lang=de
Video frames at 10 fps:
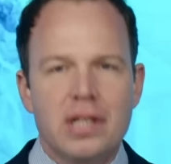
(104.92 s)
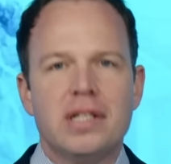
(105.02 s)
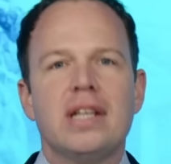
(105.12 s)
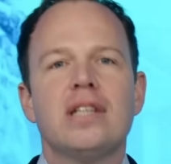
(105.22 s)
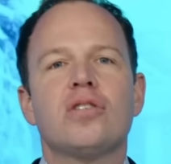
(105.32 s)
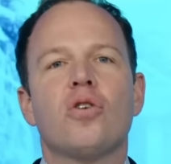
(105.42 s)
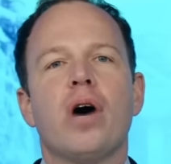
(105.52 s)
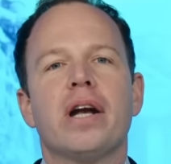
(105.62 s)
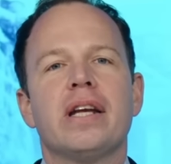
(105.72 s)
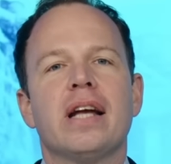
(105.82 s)
sie ist
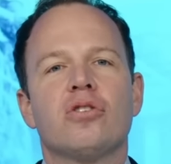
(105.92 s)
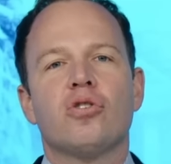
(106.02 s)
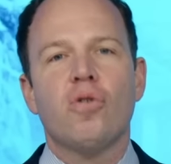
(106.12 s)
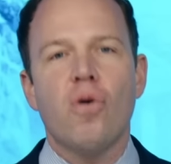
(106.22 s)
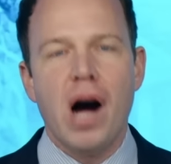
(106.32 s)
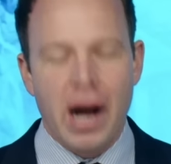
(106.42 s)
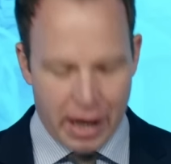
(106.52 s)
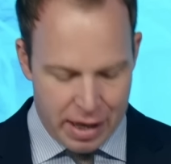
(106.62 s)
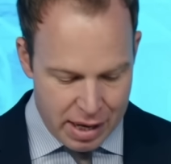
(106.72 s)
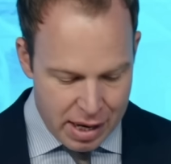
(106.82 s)

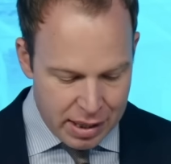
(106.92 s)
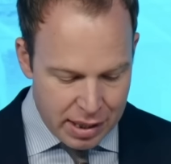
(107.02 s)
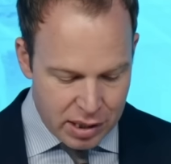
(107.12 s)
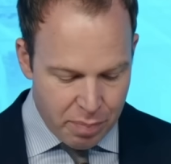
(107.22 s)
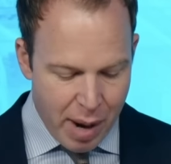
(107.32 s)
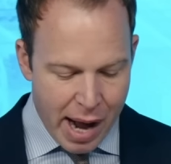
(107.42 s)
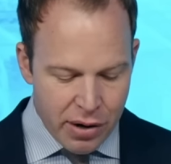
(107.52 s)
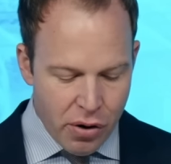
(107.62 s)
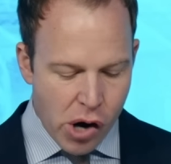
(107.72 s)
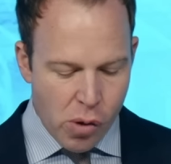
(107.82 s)
Koordinatorin des
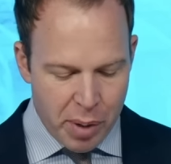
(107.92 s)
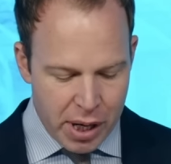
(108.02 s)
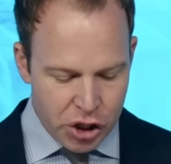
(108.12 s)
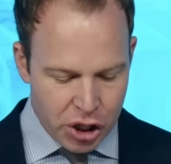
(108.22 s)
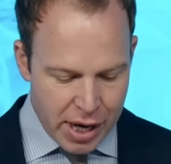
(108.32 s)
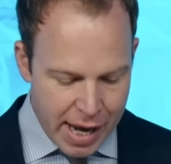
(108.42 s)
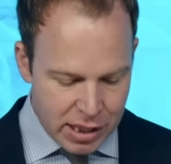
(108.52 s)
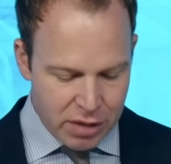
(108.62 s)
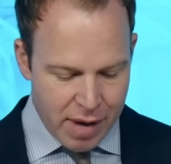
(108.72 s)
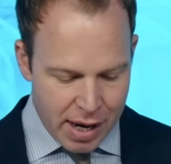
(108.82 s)
paneuropäischen
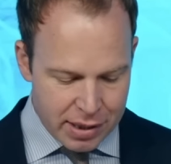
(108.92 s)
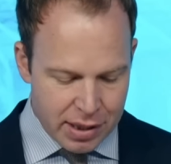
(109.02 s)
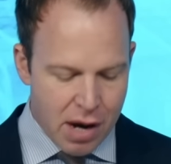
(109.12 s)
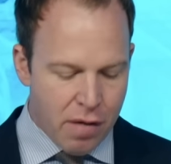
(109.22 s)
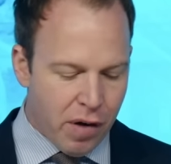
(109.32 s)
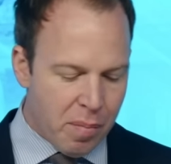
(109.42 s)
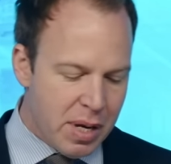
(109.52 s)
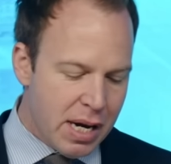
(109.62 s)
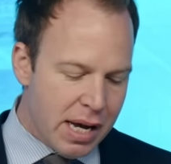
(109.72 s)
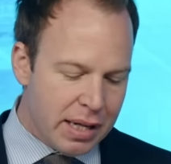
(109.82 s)
Netzwerks
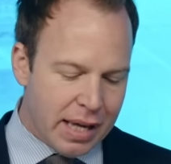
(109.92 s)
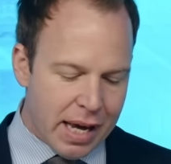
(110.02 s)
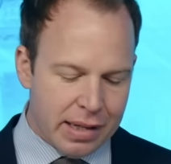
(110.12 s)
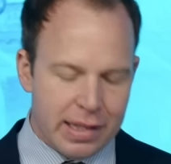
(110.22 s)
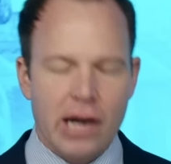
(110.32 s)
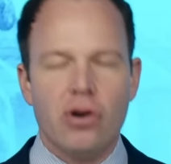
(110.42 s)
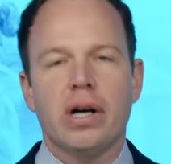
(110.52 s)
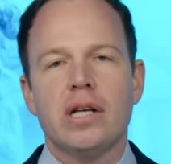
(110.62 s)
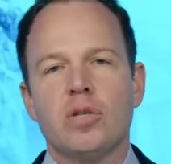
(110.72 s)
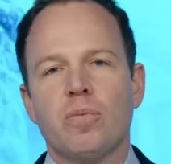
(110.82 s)
Familien gegen
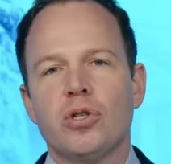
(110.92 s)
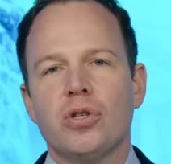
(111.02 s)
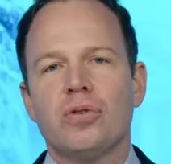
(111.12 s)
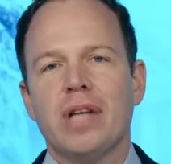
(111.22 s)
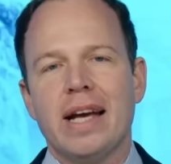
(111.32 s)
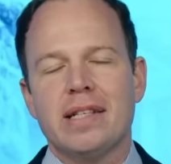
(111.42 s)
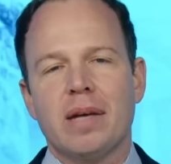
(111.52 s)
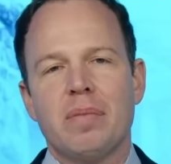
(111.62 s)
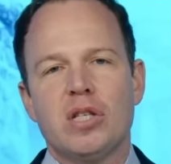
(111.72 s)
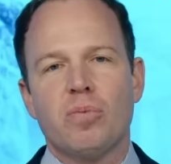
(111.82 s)
Terrorismus und
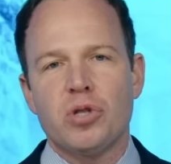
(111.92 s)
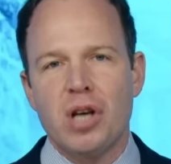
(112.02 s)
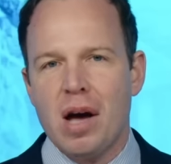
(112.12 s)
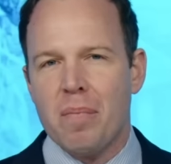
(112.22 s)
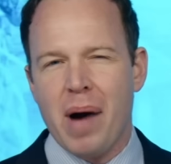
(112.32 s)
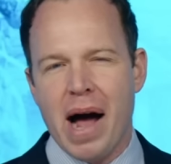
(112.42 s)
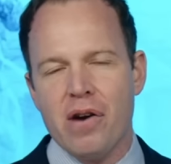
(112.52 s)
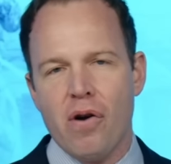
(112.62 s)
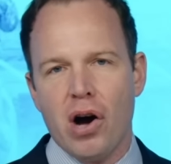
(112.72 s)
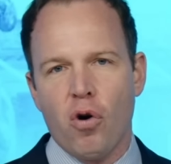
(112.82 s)
Extremismus.
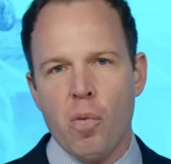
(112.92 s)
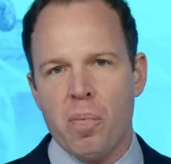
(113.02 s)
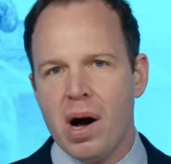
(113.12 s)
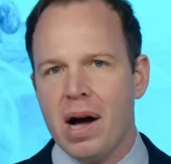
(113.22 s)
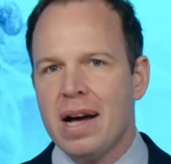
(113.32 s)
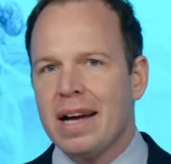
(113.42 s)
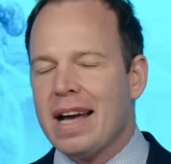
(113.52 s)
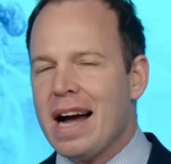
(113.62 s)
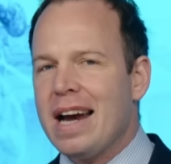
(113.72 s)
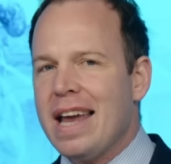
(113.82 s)
Pan-Europa,
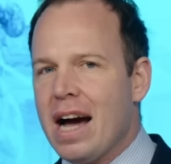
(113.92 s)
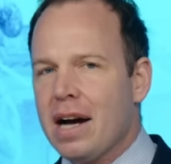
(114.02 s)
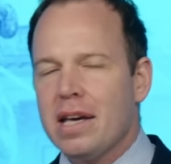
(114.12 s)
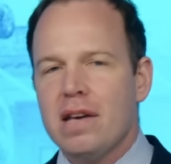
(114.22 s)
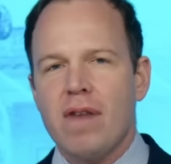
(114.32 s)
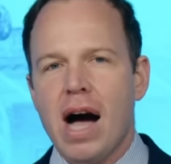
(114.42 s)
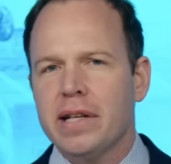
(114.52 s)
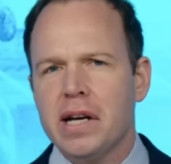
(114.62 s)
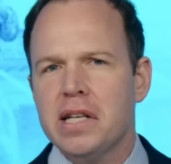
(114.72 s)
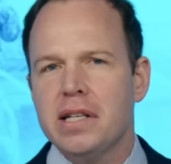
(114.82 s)
Kalergi, war
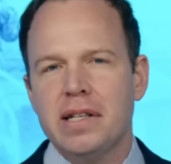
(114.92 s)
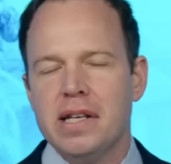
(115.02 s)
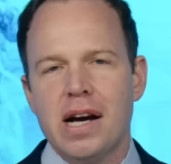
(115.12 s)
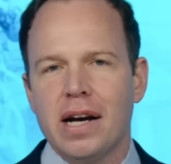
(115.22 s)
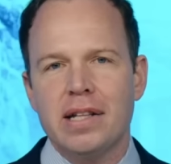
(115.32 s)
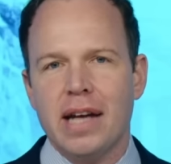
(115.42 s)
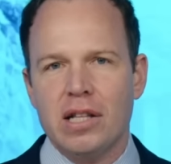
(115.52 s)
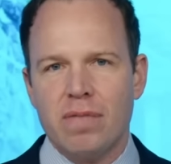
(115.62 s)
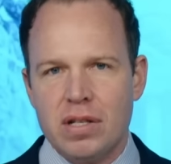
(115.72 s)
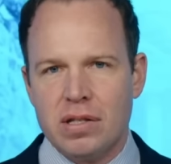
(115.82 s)
da nicht
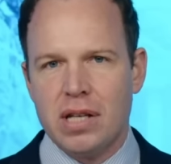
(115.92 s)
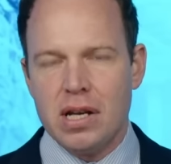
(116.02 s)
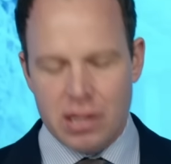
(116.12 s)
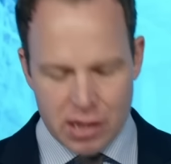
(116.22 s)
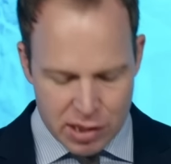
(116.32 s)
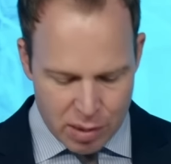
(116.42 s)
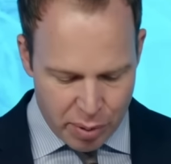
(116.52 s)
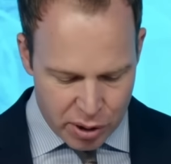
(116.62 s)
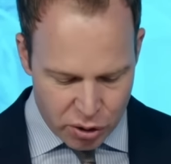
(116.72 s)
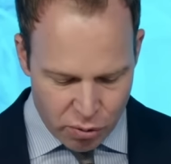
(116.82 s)
irgendetwas? Sind diese
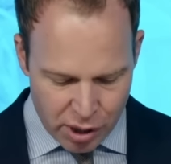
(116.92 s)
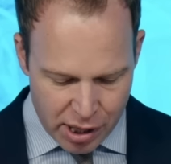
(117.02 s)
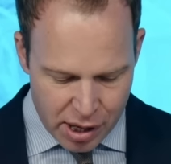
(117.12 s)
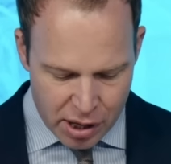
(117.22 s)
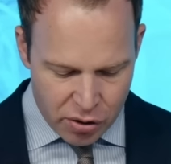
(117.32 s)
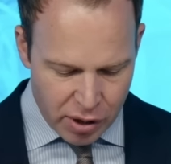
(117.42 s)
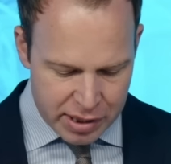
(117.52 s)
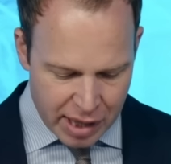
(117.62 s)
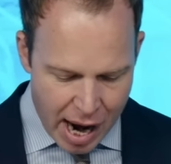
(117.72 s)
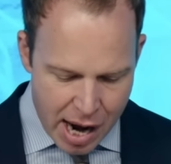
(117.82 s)
Personen
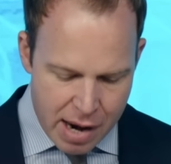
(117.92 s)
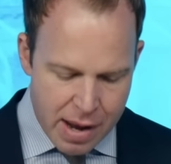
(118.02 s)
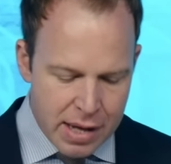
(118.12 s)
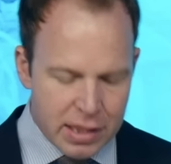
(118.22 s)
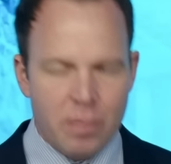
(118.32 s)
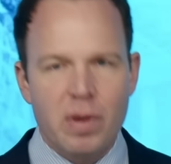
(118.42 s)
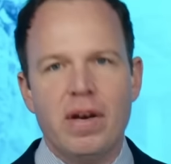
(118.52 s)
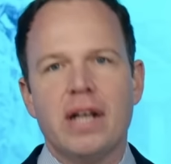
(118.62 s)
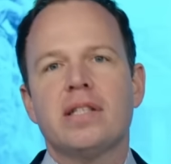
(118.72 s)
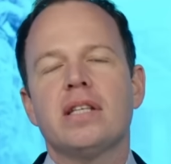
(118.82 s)
neutral? Sie
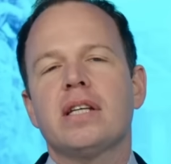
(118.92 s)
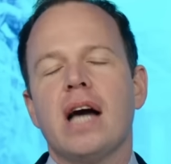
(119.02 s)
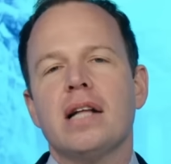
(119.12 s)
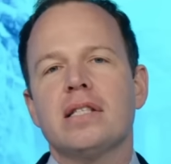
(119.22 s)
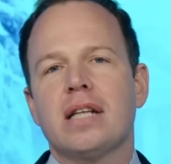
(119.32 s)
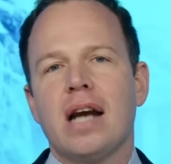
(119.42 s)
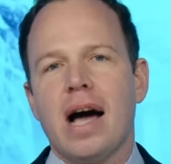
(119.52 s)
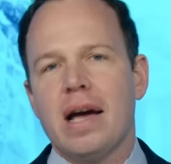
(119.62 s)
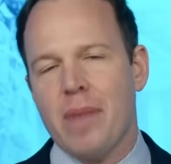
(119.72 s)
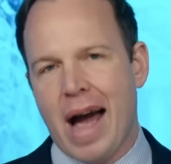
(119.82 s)
bewegt sich ganz
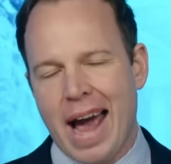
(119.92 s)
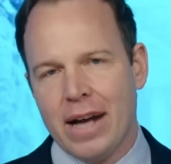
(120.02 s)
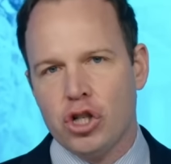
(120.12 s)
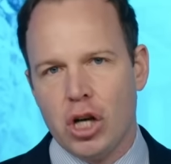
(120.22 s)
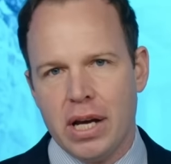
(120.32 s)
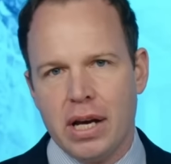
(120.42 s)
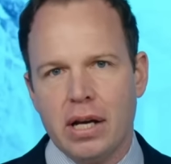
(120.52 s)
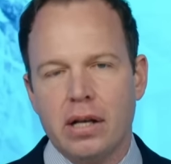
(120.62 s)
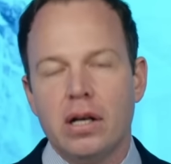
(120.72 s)
klar im einschlägigen